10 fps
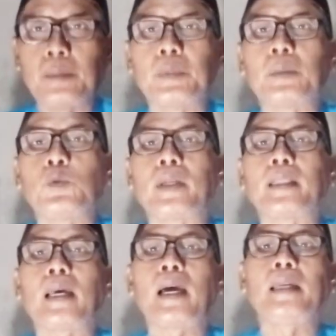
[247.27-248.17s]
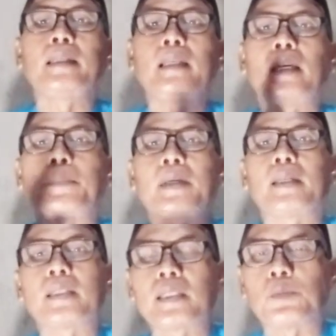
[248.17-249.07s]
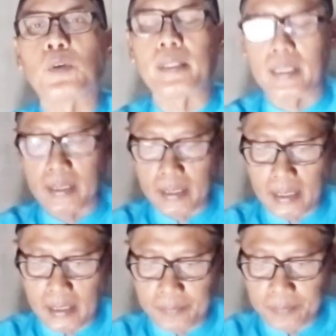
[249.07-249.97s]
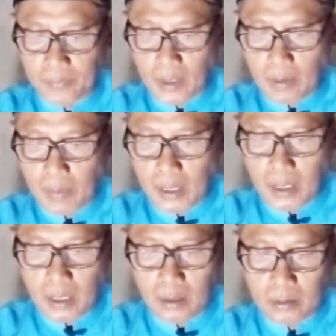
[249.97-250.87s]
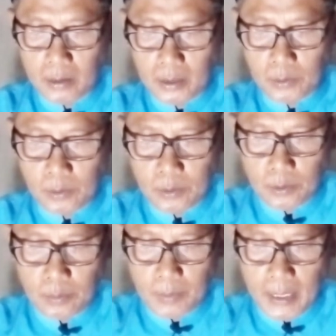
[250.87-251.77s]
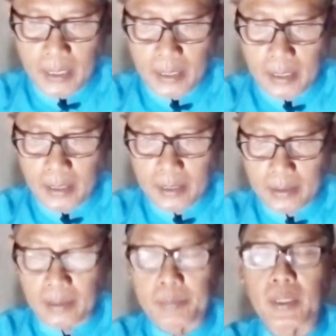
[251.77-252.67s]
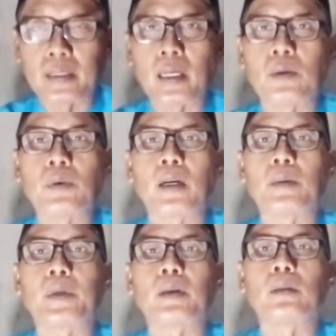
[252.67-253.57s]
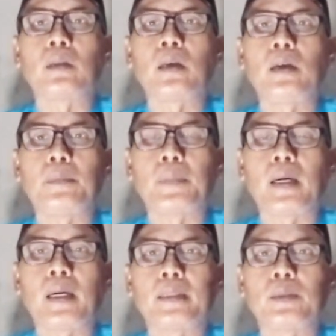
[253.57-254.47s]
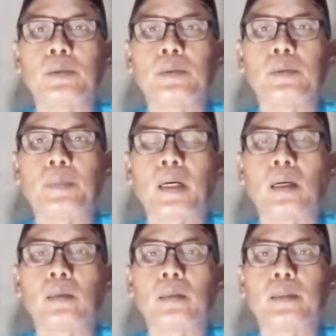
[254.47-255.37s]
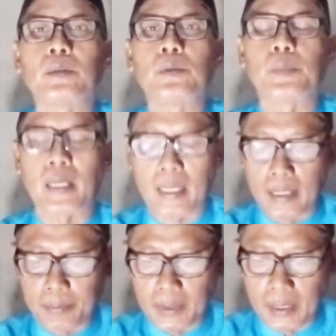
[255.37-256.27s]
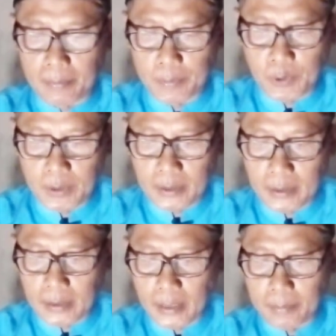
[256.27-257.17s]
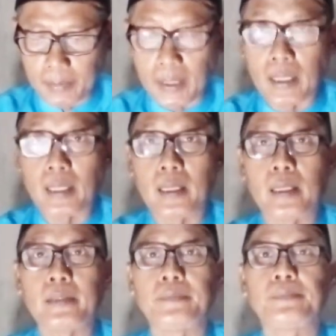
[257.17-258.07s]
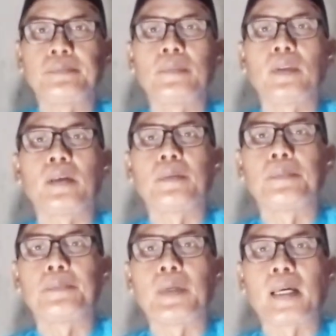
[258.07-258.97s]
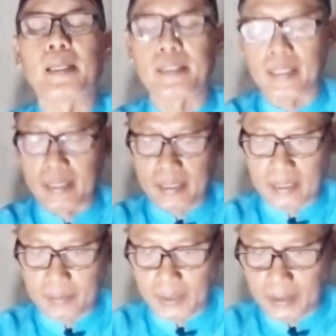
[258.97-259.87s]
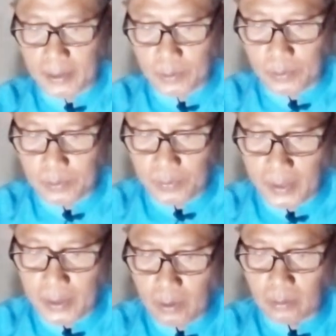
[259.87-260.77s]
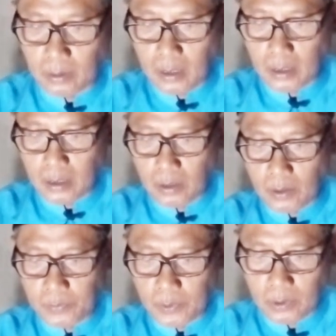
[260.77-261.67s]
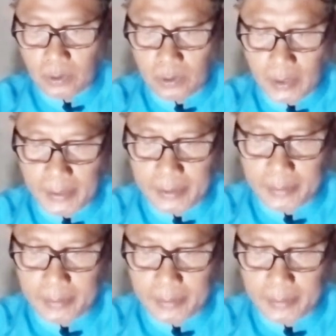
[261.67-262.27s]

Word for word: dan berbuat adil kepada semua istri, maka Allah itu maha dan bertakwa kepada Allah, maha itu maka Allah itu maha pengampun dan maha pengasih seperti itu. Fa ghafurur